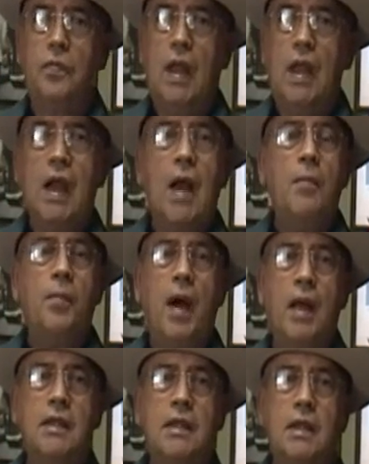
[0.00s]
en gran
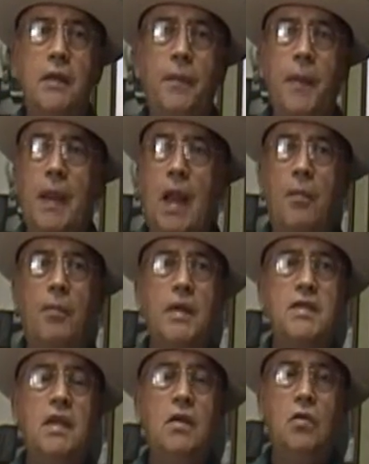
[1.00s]
parte
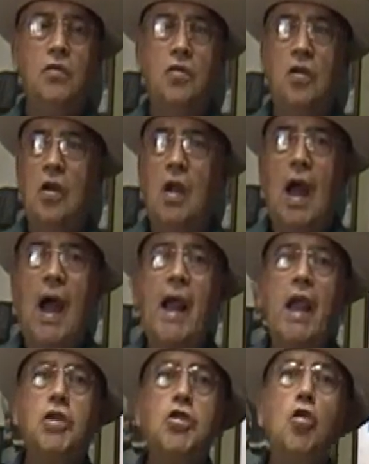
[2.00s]
campesinos,
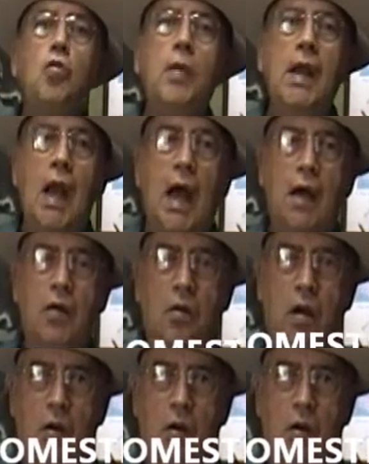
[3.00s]
han hecho un milagro